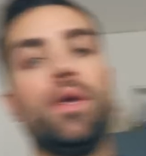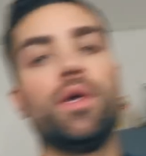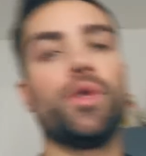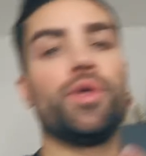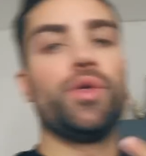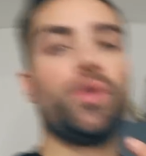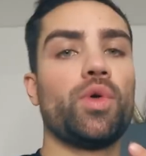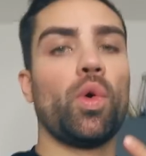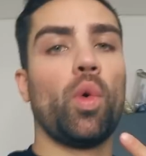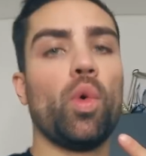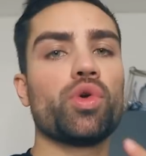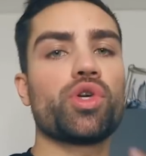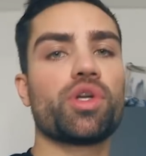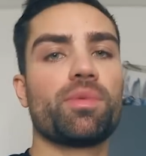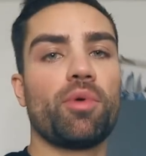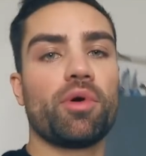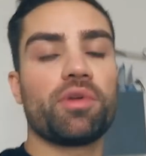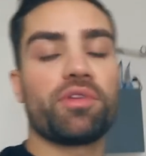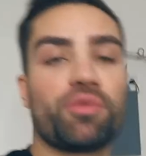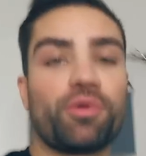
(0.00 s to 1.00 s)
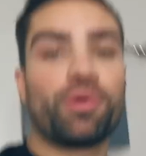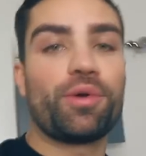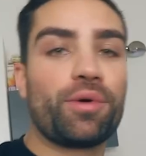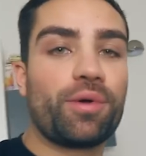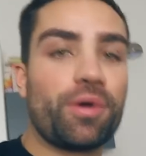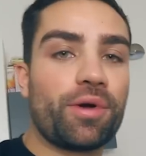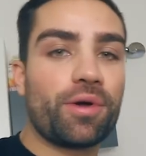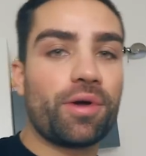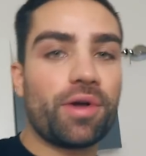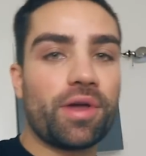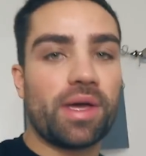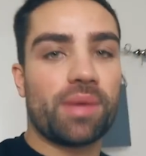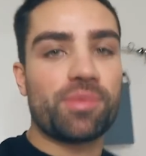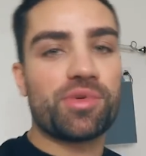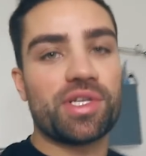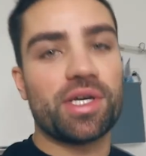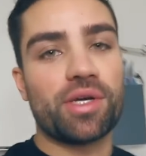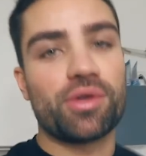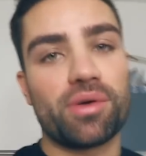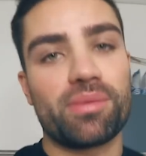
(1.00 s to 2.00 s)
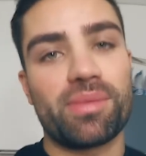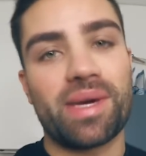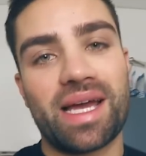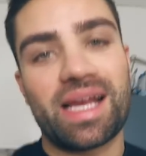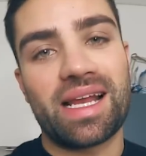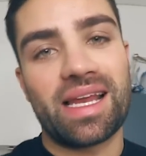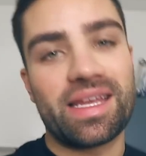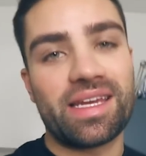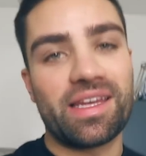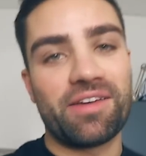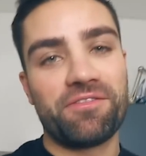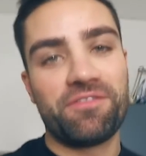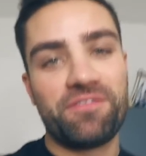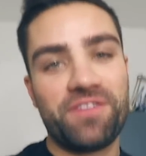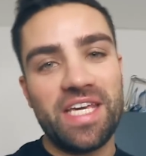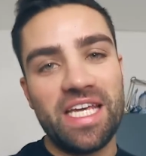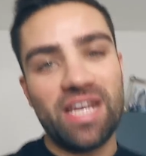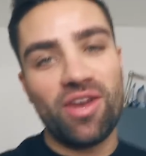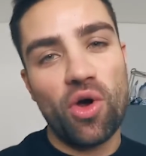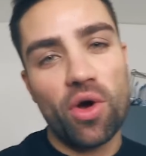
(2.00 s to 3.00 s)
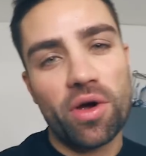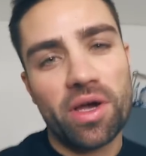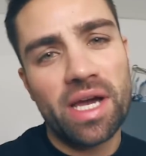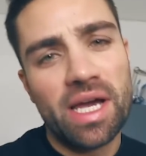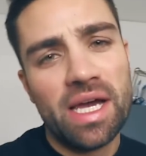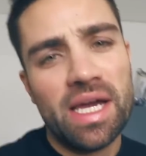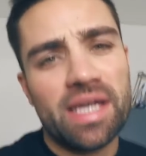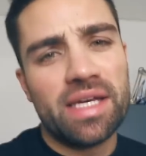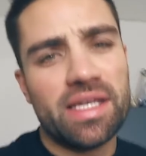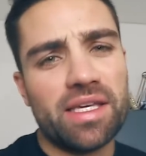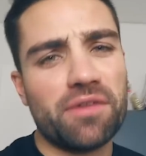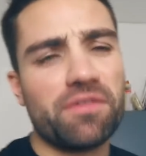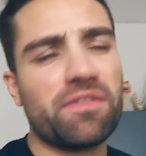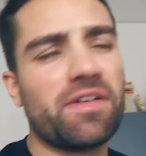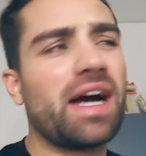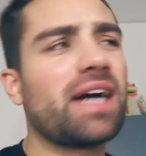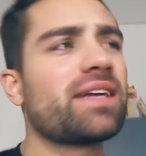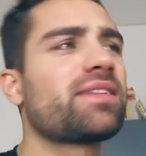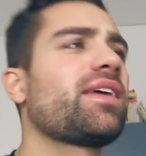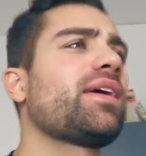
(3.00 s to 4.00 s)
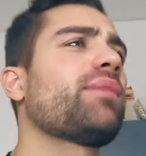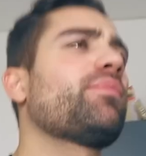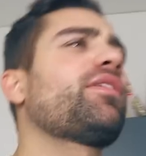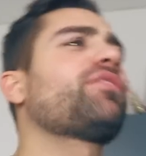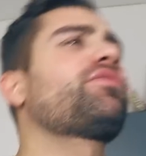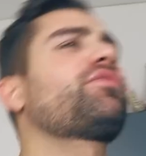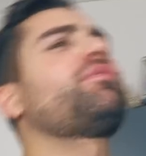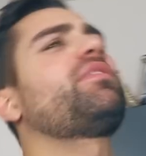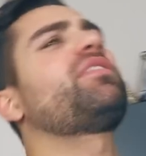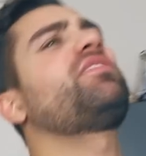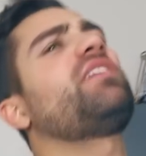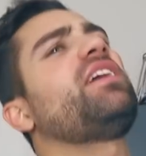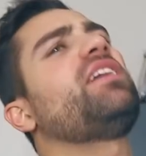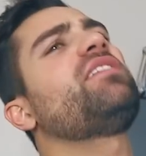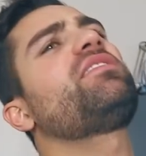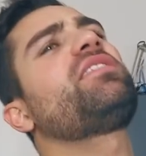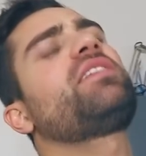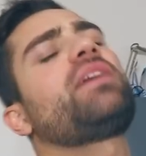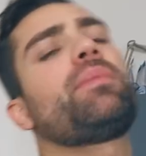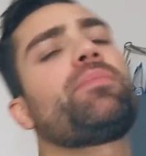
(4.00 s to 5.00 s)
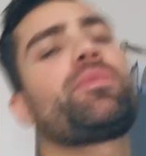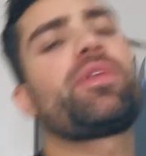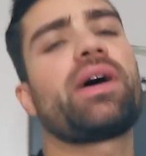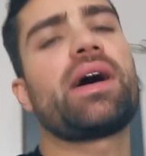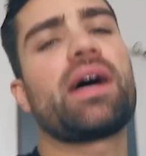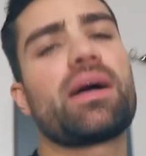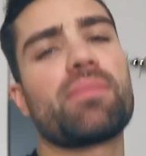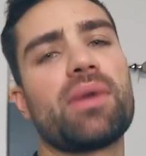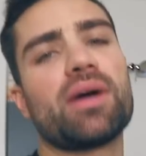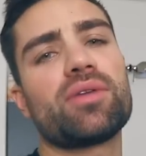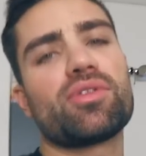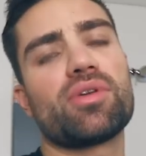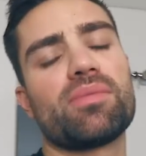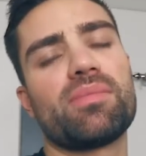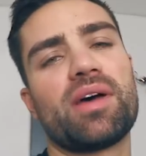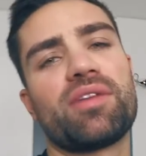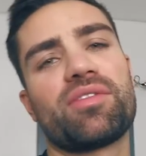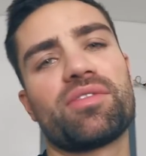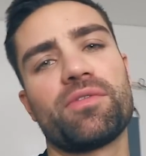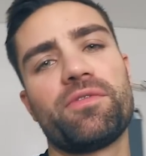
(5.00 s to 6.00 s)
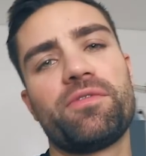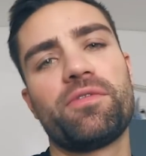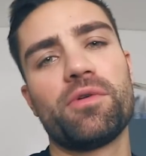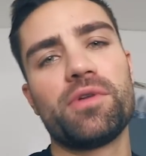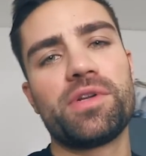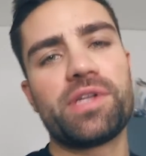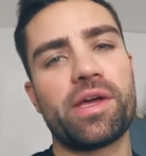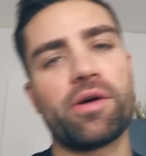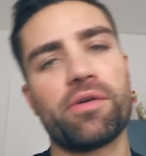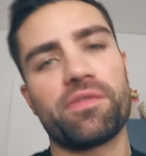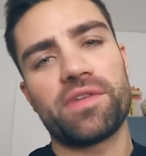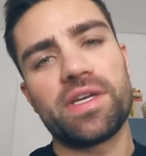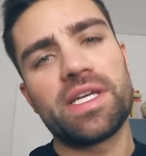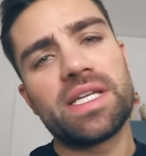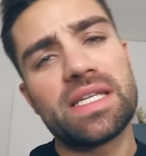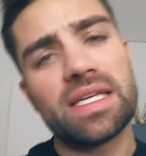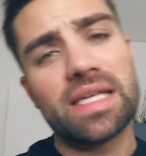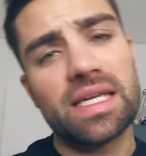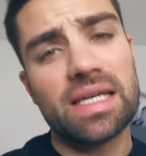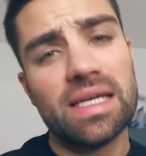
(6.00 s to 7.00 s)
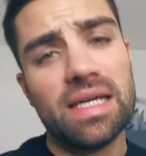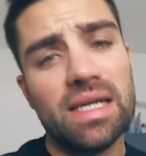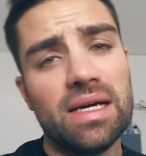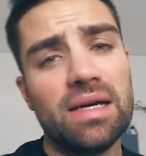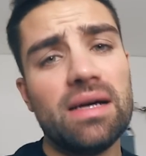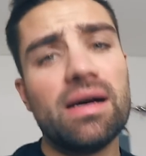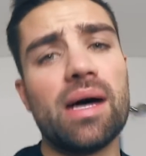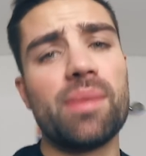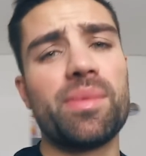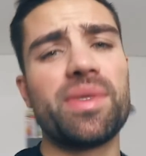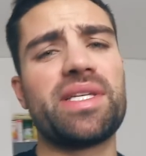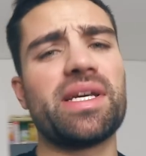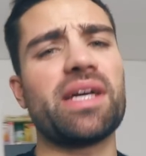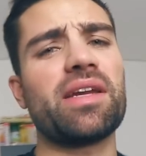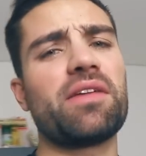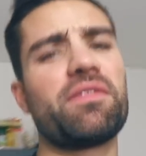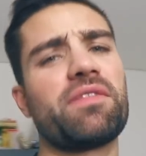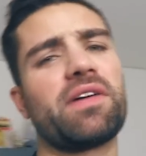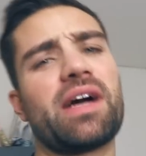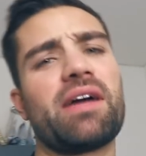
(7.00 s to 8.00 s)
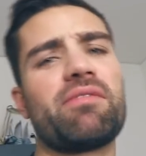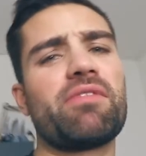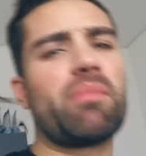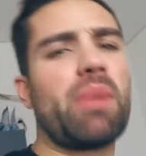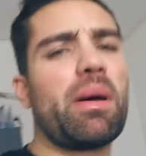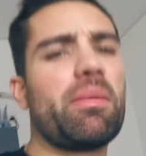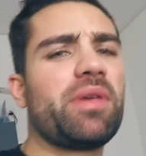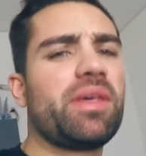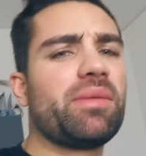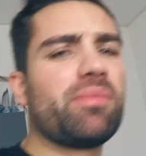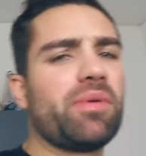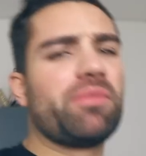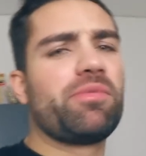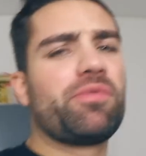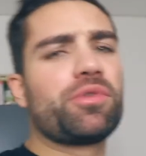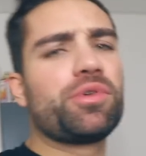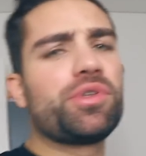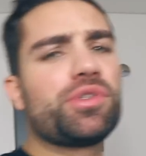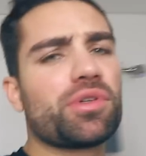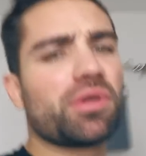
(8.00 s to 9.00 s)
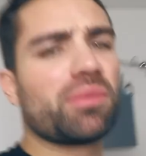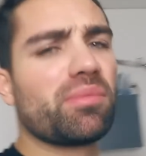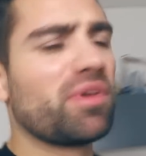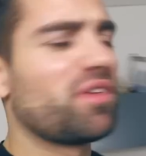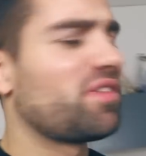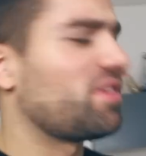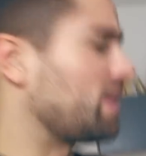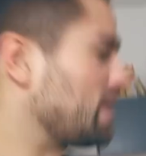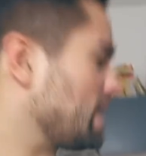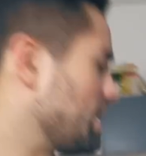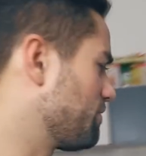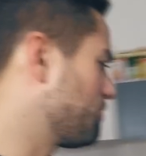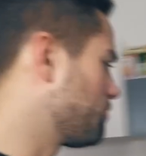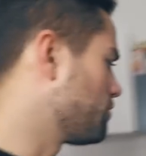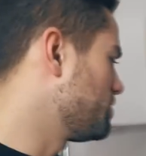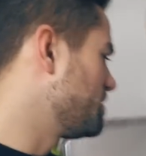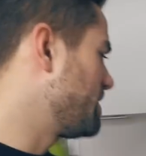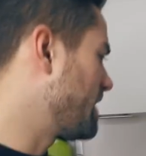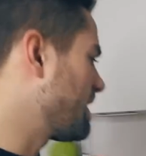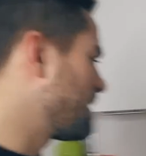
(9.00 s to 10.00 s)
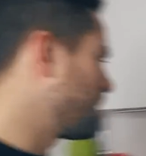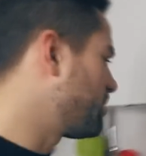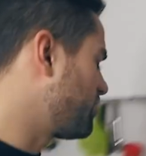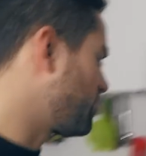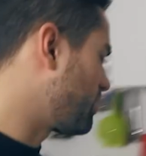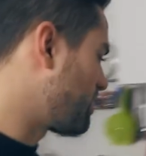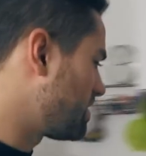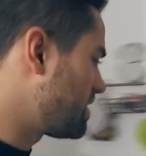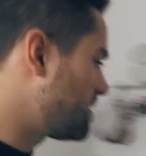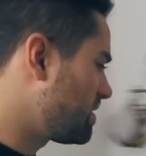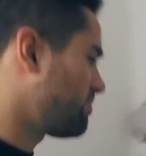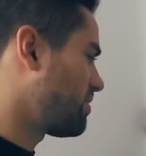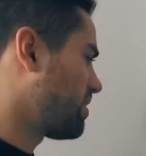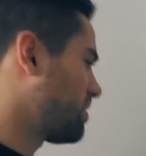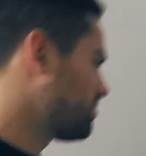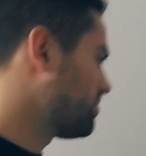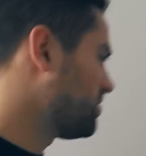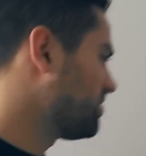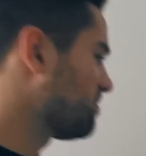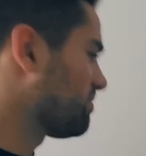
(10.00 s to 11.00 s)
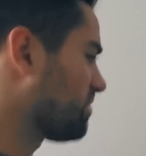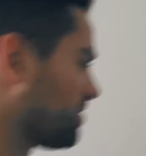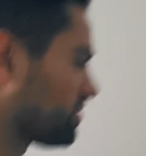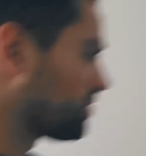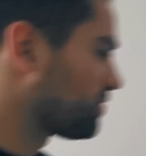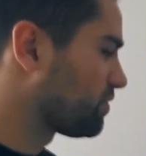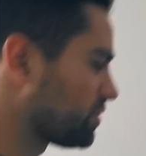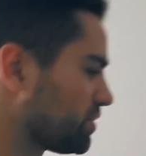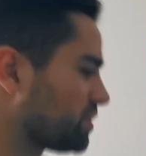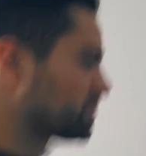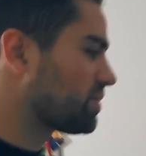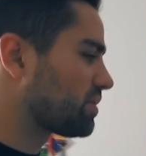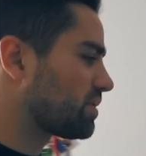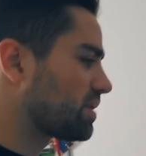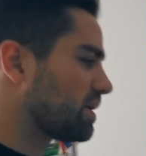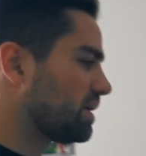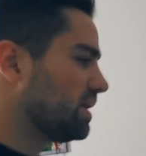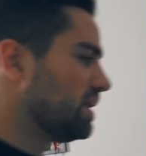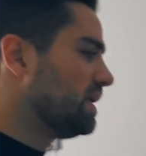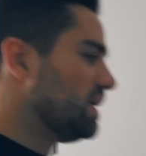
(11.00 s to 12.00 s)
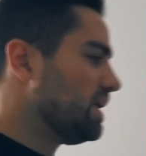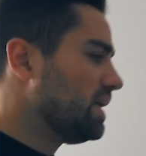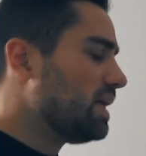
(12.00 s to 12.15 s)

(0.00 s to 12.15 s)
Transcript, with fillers: Jo, Sportsfreunde, euer Göcki am Start. Heute mal ein kleiner Vlog. Ihr fragt ja immer so, was esse ich am Tag. Macht doch mal so ein Full Day of Eating. Ähm, ich dachte, ich fange einfach mal hier mit dem Frühstück ein bisschen an. Full Day gibt es heute nicht, aber ein bisschen, was ich frühstücke.